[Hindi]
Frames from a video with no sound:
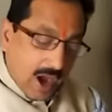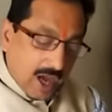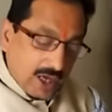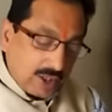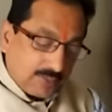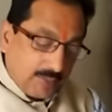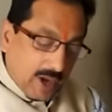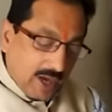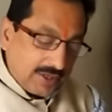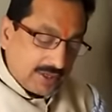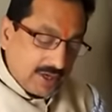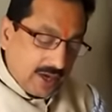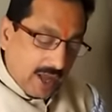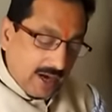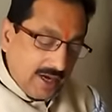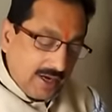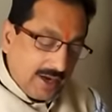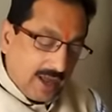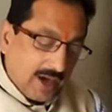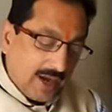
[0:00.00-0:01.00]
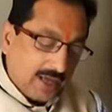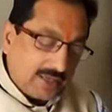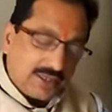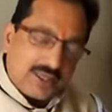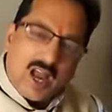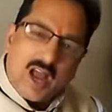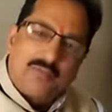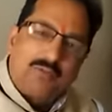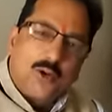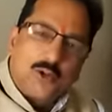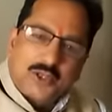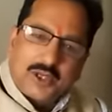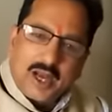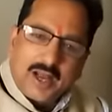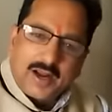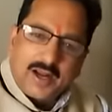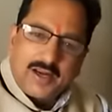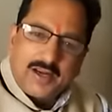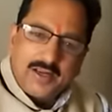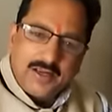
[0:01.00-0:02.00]
आसपास नाली नाला साफ हो
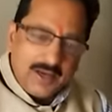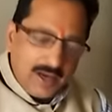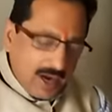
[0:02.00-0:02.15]
सारा